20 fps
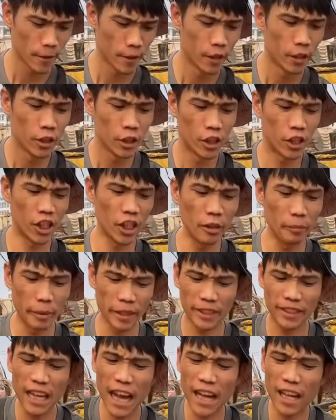精品
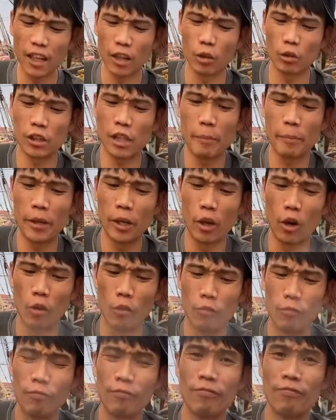大个头扇贝肉，
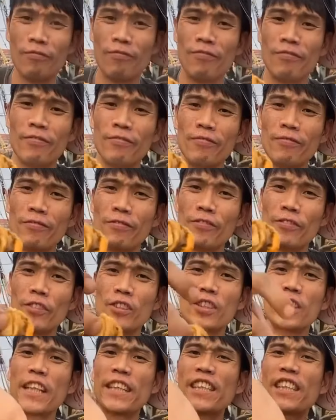
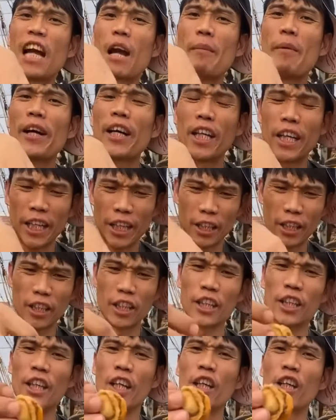在下面可以
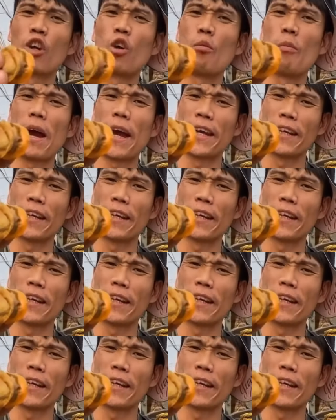给购买。